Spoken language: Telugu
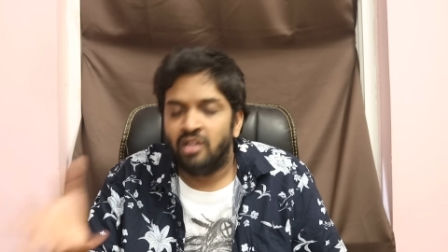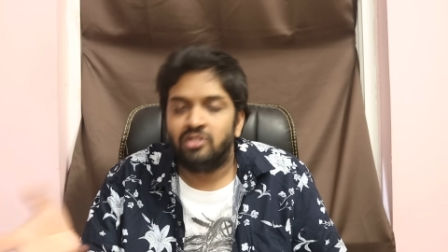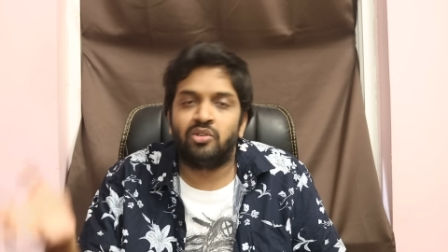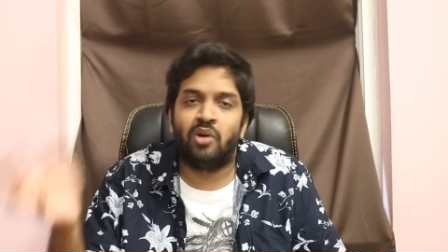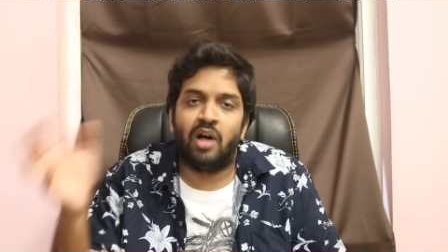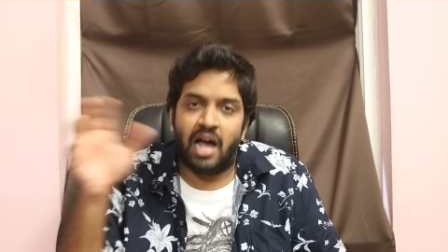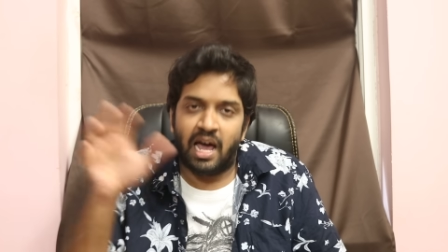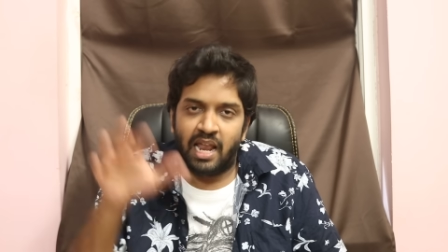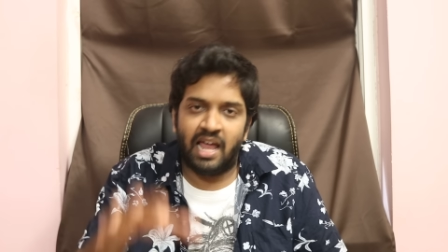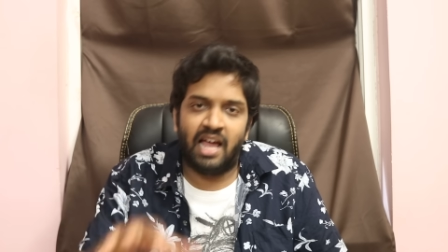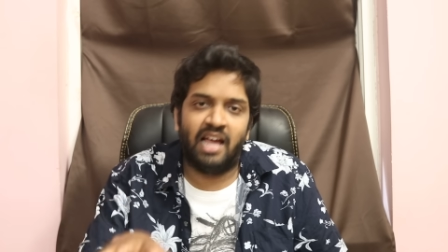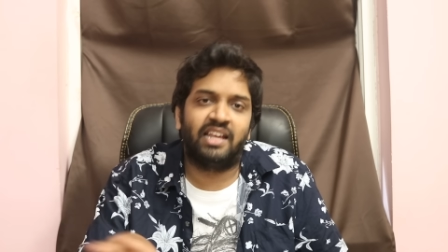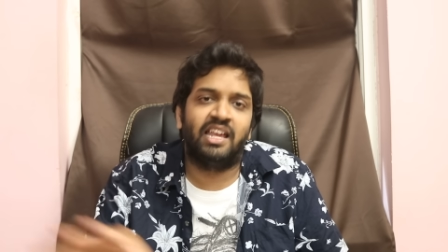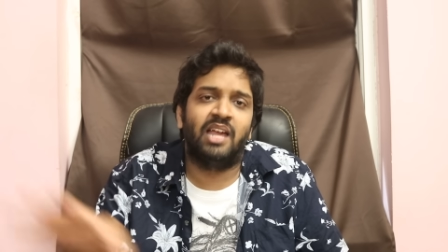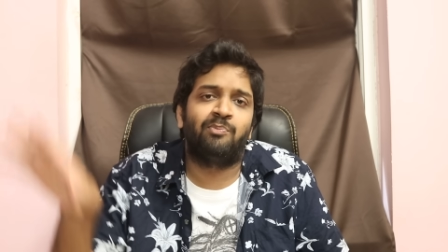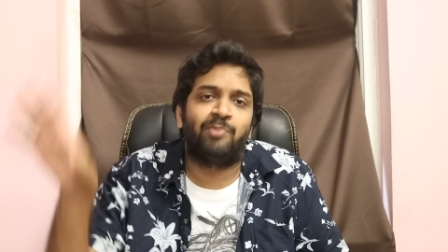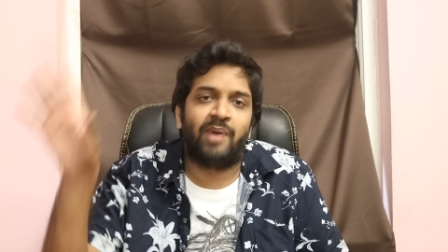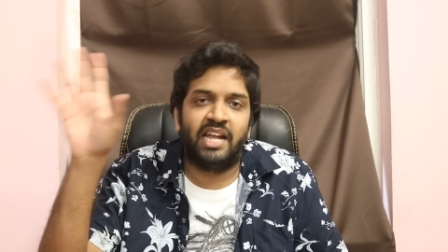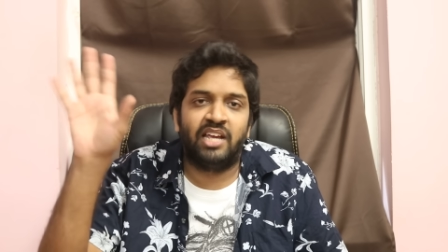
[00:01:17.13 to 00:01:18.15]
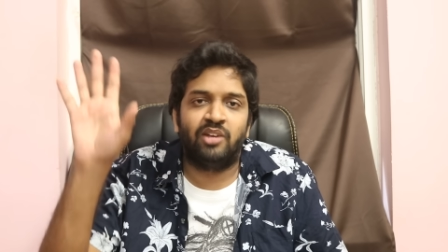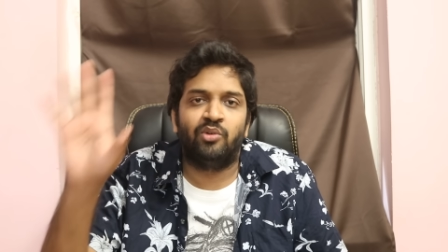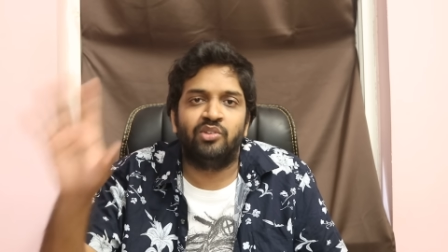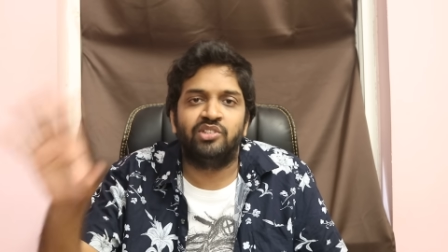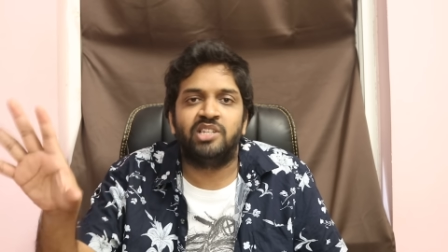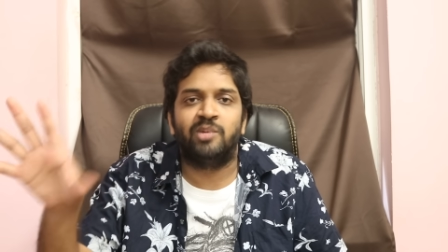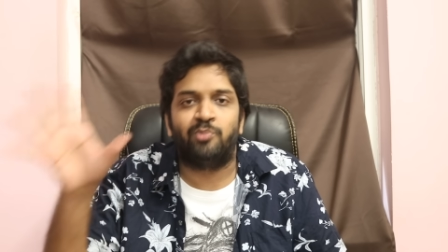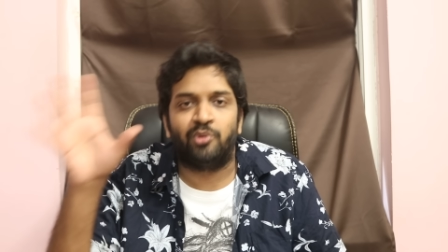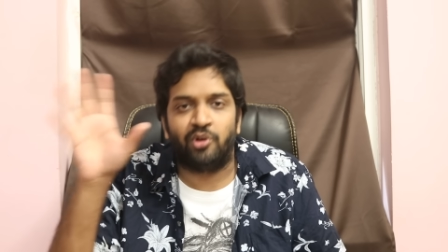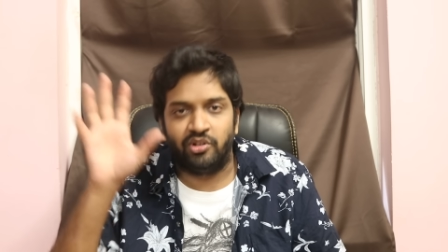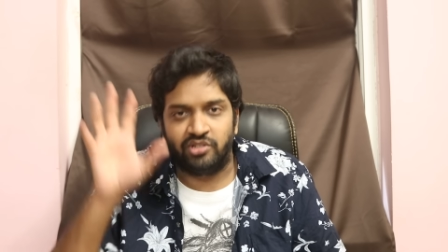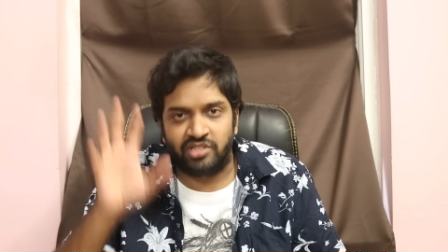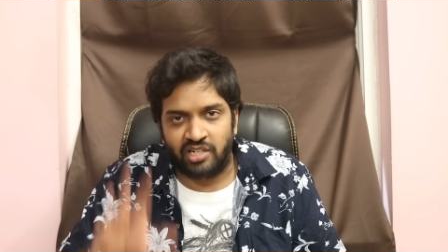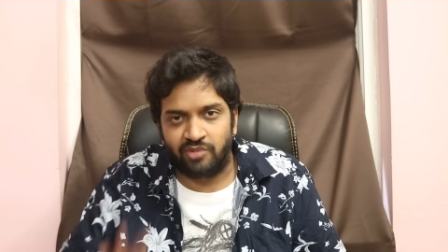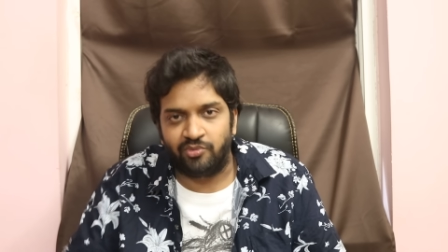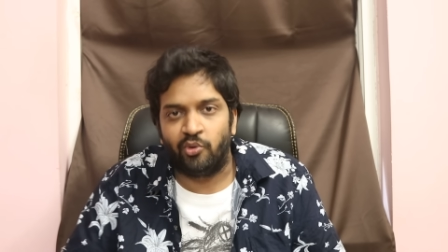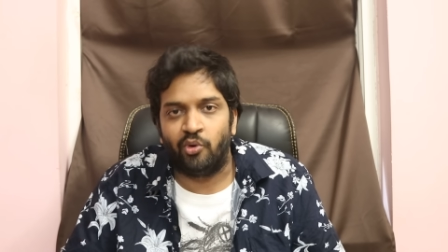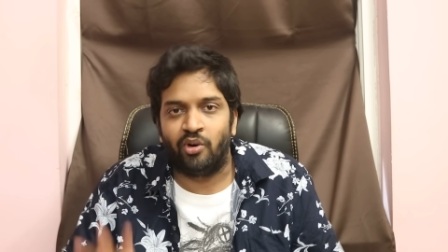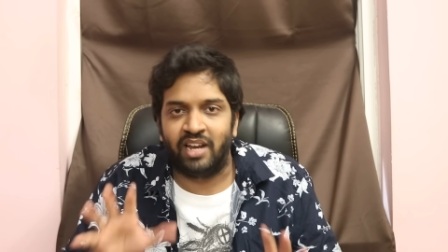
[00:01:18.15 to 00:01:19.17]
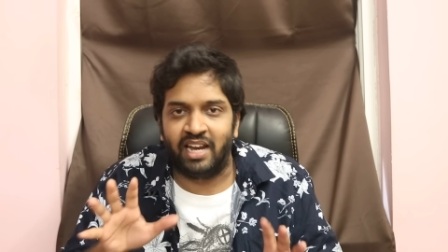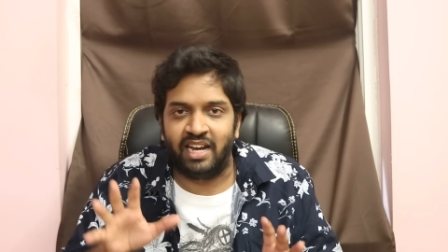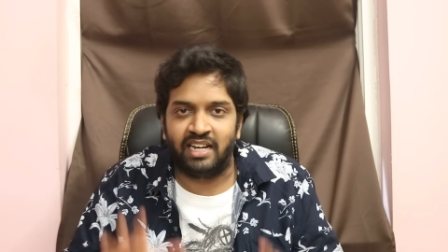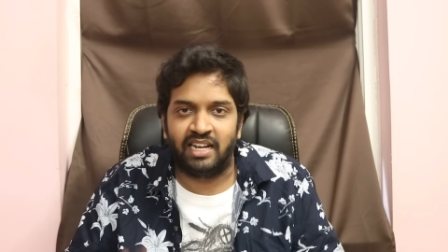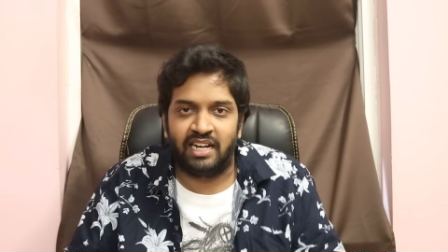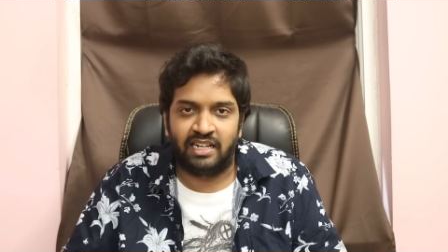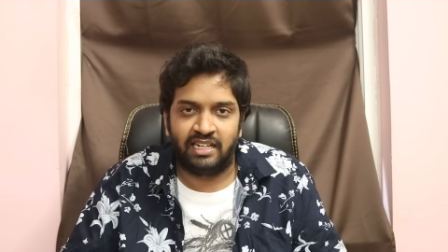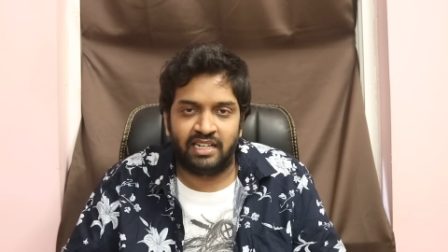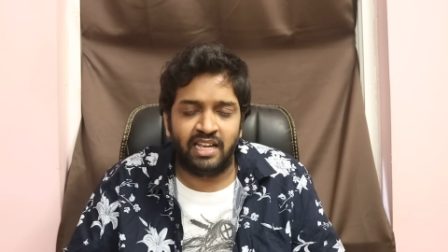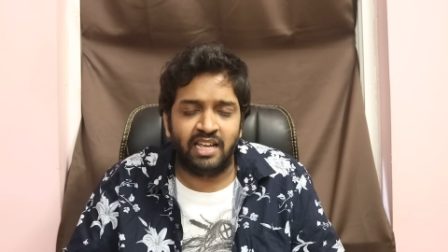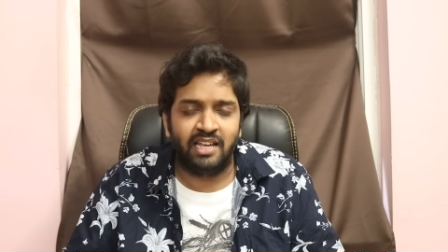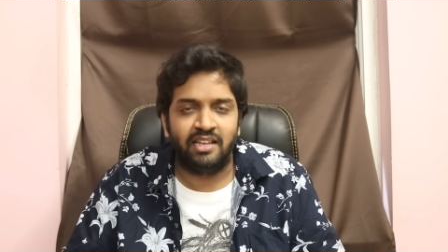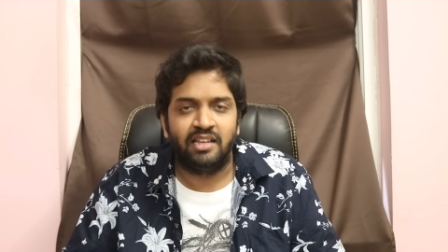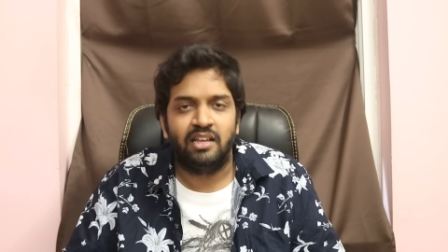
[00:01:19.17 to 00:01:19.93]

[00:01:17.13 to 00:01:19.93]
సో అలాగే పైనుంచి ఇప్పుడు వచ్చిన ఫోన్ ఏంటంటే